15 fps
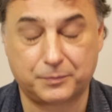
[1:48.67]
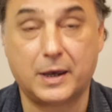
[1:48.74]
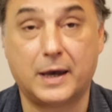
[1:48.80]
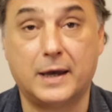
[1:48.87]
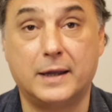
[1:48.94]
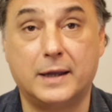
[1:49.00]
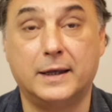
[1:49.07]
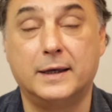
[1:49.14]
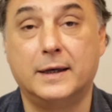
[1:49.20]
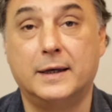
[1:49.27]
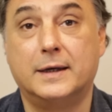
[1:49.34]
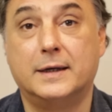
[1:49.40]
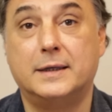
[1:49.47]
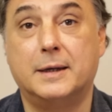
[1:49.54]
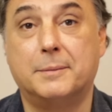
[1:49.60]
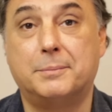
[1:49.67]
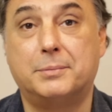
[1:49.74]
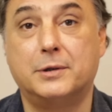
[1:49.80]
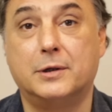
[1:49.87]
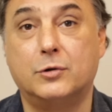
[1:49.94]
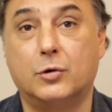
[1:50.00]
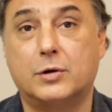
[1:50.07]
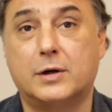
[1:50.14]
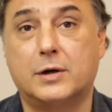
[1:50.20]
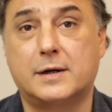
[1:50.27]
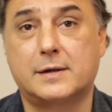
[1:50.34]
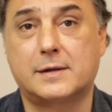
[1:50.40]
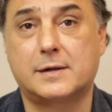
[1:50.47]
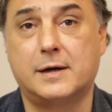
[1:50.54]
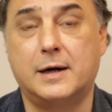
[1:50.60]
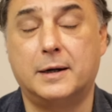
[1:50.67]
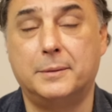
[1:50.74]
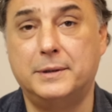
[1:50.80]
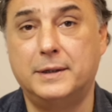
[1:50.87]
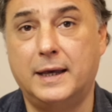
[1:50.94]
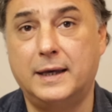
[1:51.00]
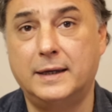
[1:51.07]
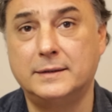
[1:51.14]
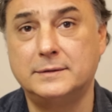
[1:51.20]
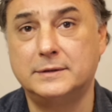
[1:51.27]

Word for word: Yani yapılan o kabine